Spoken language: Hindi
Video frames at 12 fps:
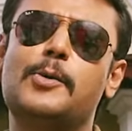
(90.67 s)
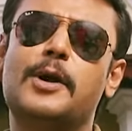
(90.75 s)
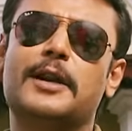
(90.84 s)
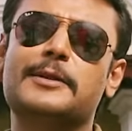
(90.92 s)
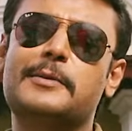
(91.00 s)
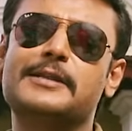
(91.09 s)

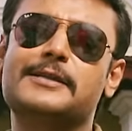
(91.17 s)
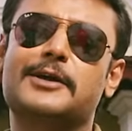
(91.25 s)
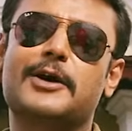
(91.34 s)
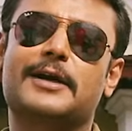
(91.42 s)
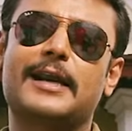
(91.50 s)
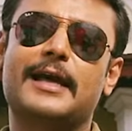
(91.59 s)
तुम लोग
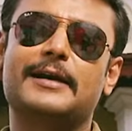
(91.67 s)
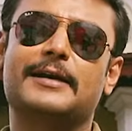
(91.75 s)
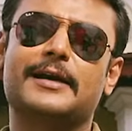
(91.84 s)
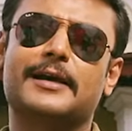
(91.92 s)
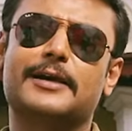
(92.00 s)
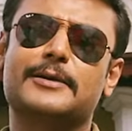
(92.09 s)
लातों के भूत
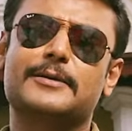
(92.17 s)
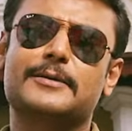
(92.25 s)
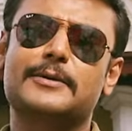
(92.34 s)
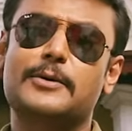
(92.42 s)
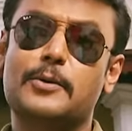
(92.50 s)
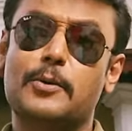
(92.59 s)
हो
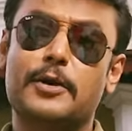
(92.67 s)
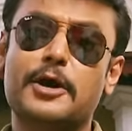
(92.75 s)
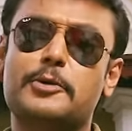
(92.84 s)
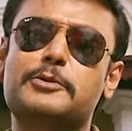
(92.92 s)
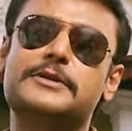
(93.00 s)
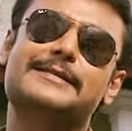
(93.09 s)

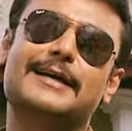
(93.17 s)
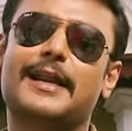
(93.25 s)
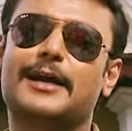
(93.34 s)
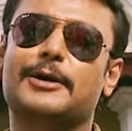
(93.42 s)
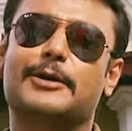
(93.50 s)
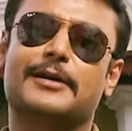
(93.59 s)
बातों से
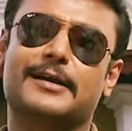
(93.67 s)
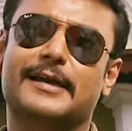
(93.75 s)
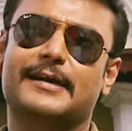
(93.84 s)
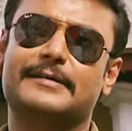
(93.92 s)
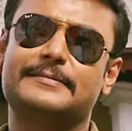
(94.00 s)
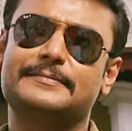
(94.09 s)
कभी नहीं
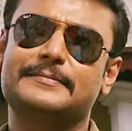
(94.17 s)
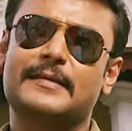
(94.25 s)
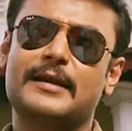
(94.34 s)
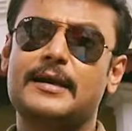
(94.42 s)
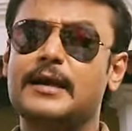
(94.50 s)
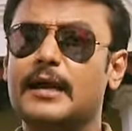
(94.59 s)
मानोगे
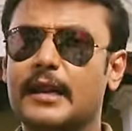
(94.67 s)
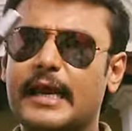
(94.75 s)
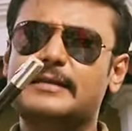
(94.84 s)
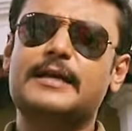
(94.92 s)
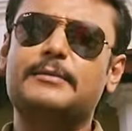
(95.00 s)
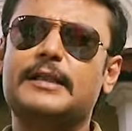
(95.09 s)
फिर
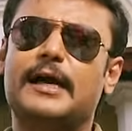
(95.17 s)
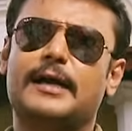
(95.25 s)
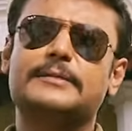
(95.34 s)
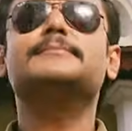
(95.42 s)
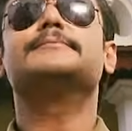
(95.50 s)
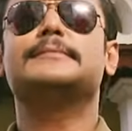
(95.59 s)
भी नेक्स्ट
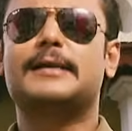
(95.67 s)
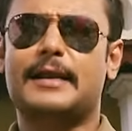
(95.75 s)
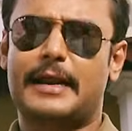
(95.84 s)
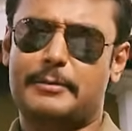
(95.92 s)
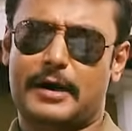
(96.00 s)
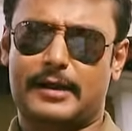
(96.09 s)
टाइम
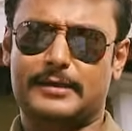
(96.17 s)
ट्राई